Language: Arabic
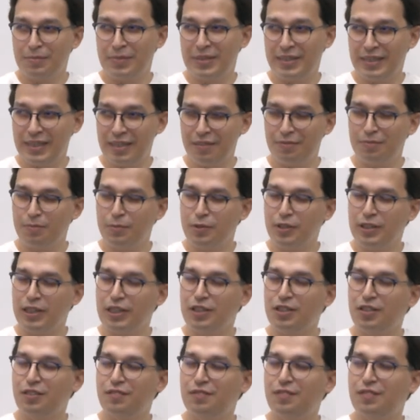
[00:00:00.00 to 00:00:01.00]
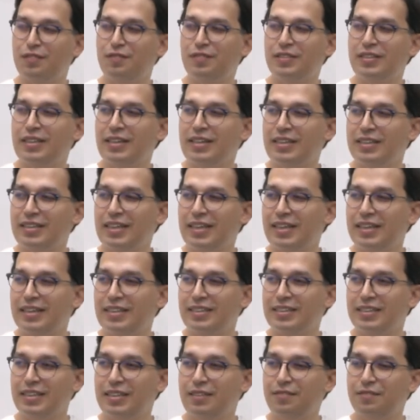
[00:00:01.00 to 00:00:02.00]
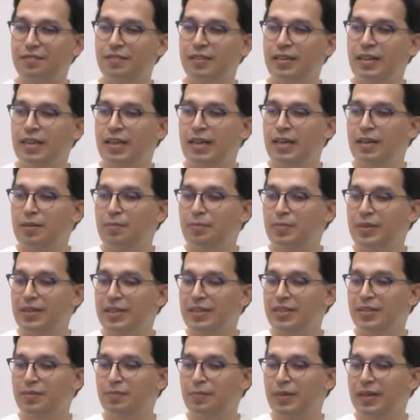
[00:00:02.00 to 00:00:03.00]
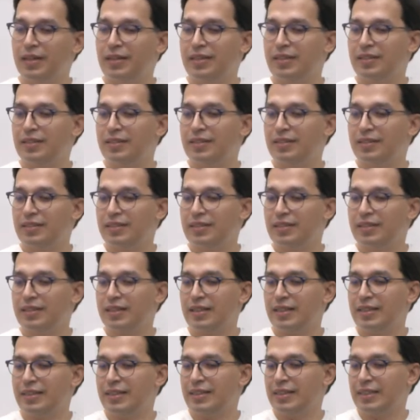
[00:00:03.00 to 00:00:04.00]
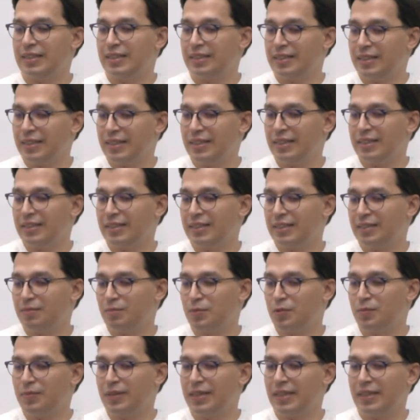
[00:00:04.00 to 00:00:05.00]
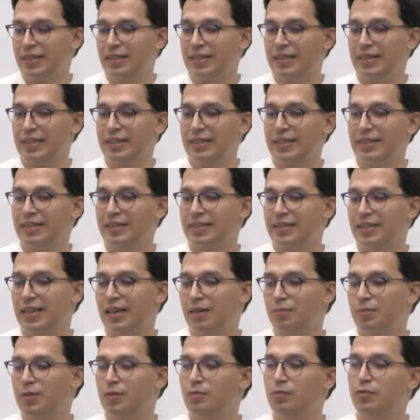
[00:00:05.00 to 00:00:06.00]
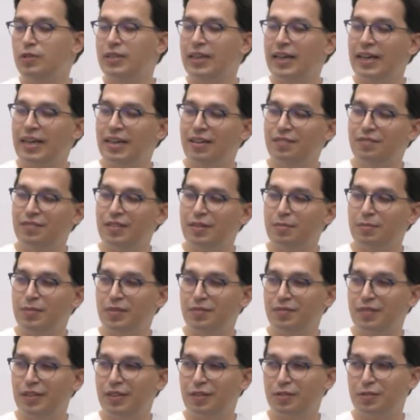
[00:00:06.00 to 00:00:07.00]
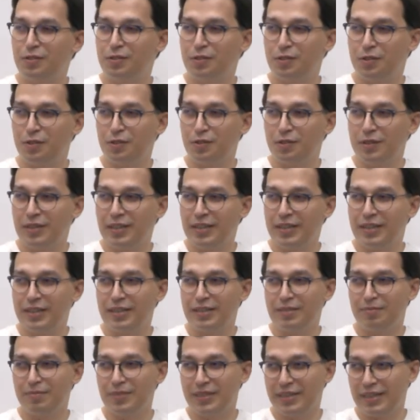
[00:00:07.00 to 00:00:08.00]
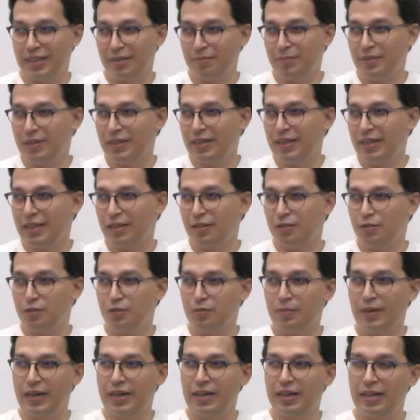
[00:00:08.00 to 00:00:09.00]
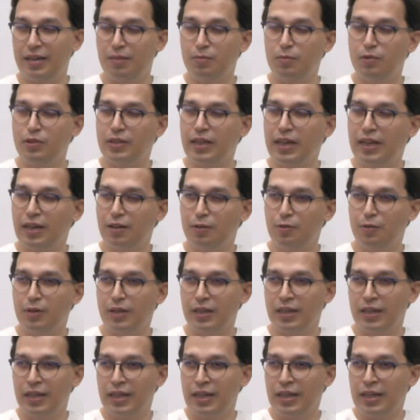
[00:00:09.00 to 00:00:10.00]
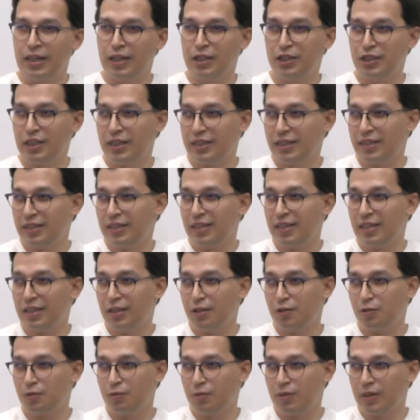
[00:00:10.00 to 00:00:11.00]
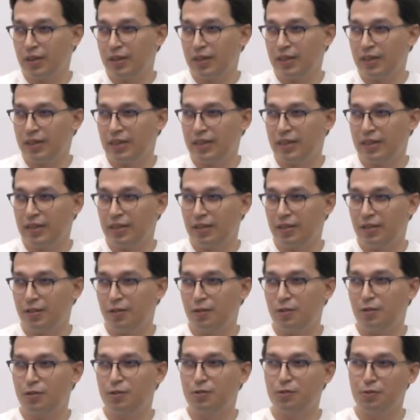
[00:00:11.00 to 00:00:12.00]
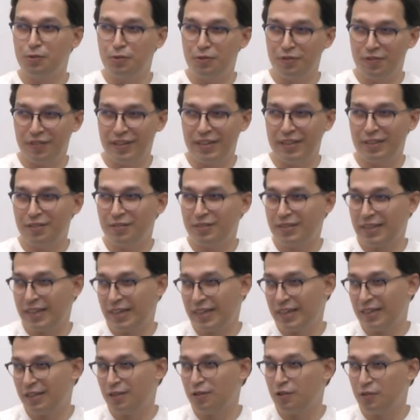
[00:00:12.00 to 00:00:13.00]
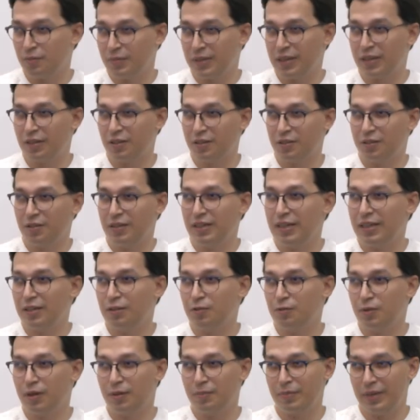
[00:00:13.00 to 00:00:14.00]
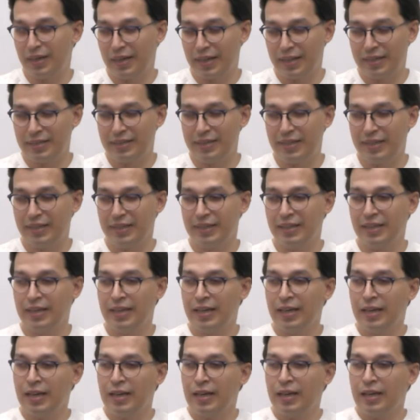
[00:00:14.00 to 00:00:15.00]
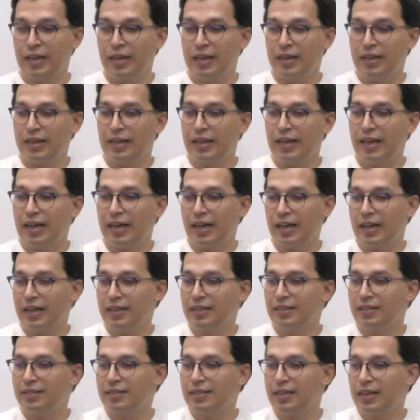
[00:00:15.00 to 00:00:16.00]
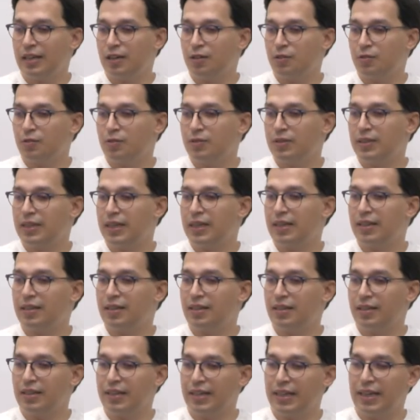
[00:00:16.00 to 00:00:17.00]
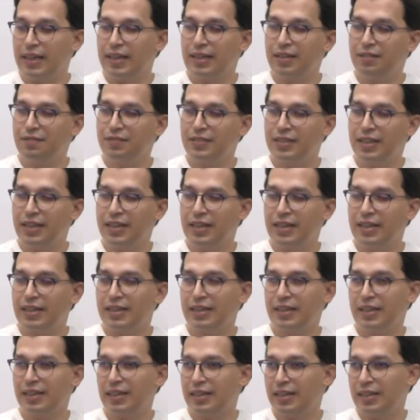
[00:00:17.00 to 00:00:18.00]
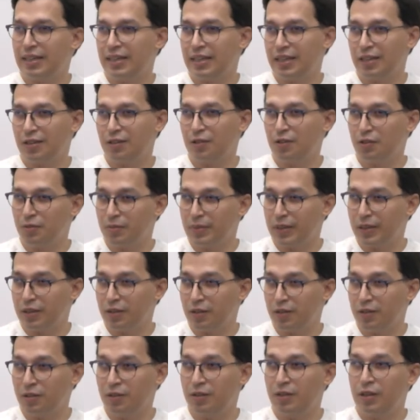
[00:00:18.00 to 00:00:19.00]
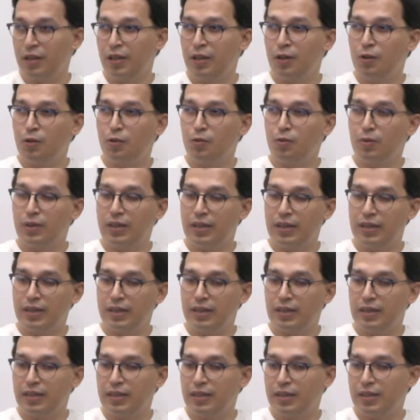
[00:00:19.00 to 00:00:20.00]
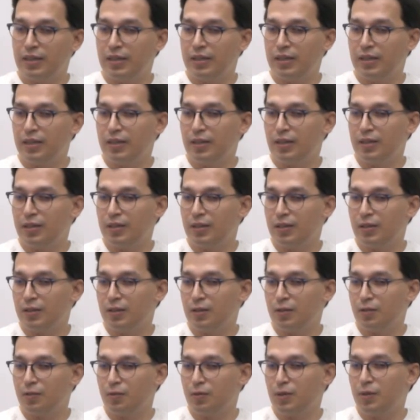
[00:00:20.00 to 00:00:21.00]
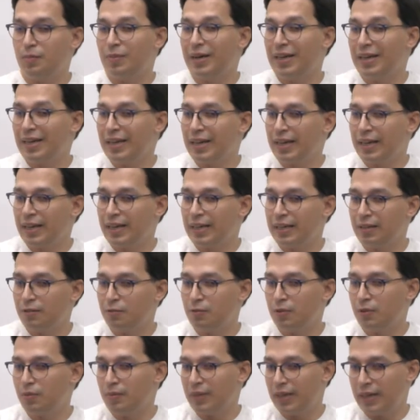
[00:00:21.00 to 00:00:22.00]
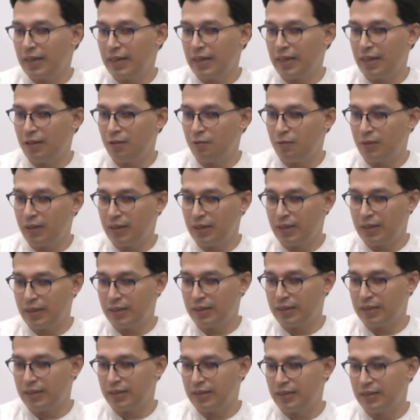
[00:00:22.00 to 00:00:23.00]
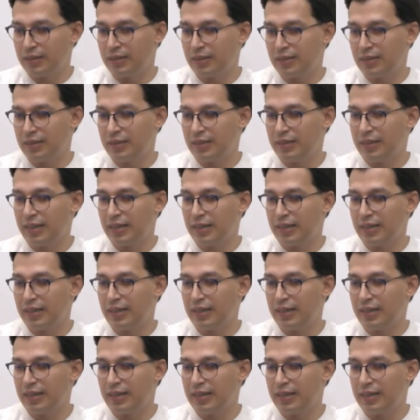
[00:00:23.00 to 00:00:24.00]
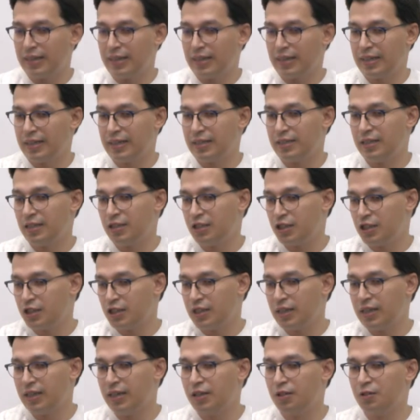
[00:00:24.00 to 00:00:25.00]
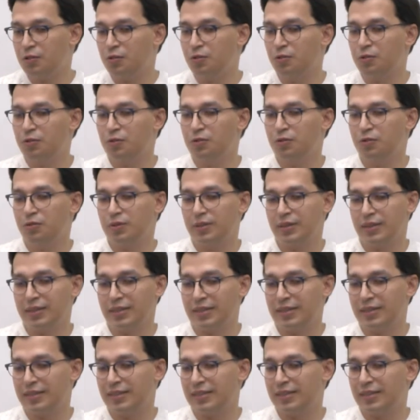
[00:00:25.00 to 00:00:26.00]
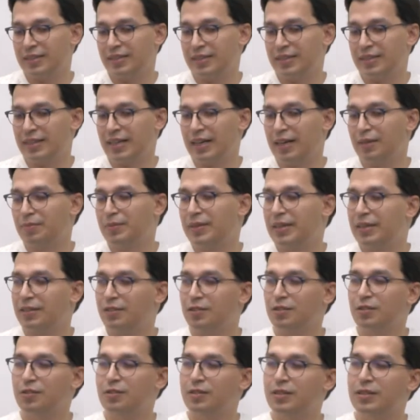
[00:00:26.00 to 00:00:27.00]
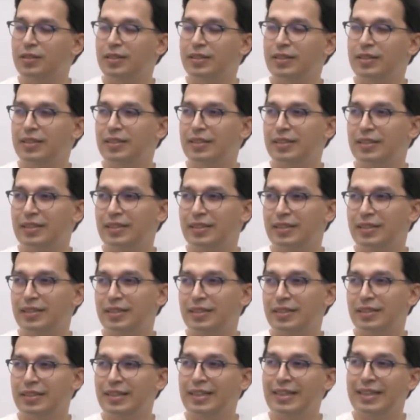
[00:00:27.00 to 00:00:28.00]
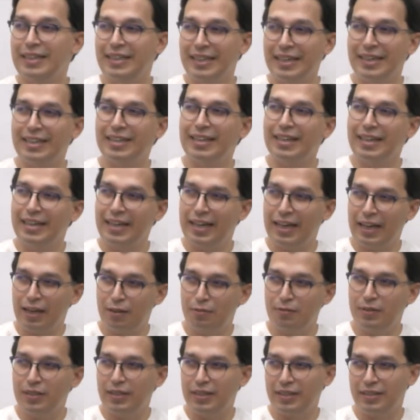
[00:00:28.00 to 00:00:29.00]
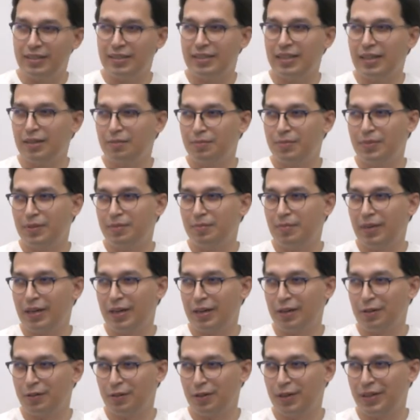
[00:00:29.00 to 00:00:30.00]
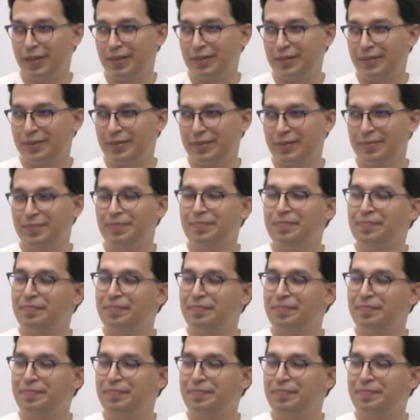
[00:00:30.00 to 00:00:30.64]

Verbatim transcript: بزاف منتشر في الفتره تاع الصيف بالنسبه اذا آه، ممكن يتصاب المتعافى من فيروس كورونا بالطبع لانه مع المتحور الجديد اللي هو لو سوفايون تاع اوميكرون اللي هو بي ا 5 الاعراض نتاعو هي نفسها كالاوميكرون والمناعه والمناعه ولا يعني لي زي جي جي يكونوا آه، هابطين دونك آه، يقدر يعاود يتصاب مره اخرى نعم